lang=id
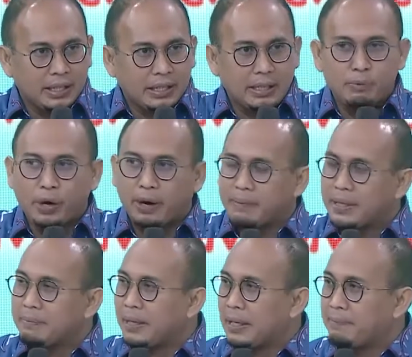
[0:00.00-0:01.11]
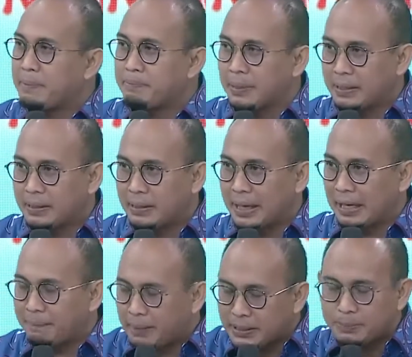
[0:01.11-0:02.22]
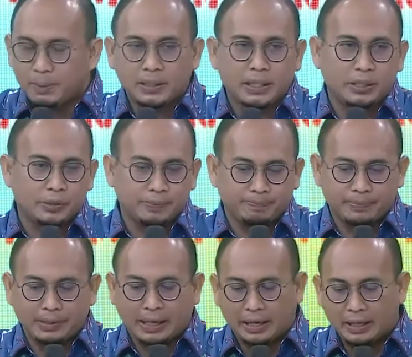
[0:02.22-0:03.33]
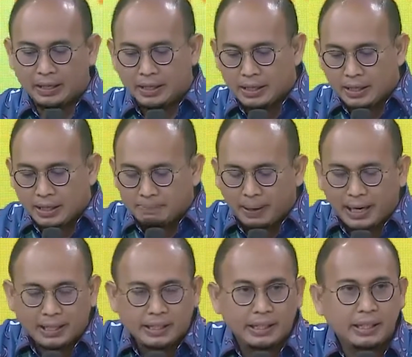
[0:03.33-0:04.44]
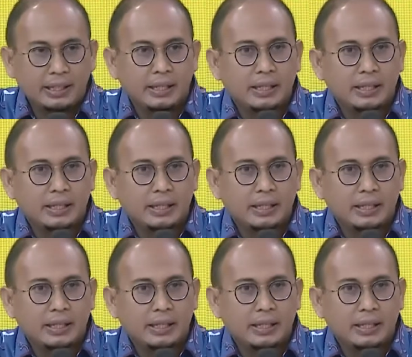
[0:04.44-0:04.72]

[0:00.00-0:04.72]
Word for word: di BUMN yang mereka pimpin. Harapannya seperti itu. Nah, Pak Karni,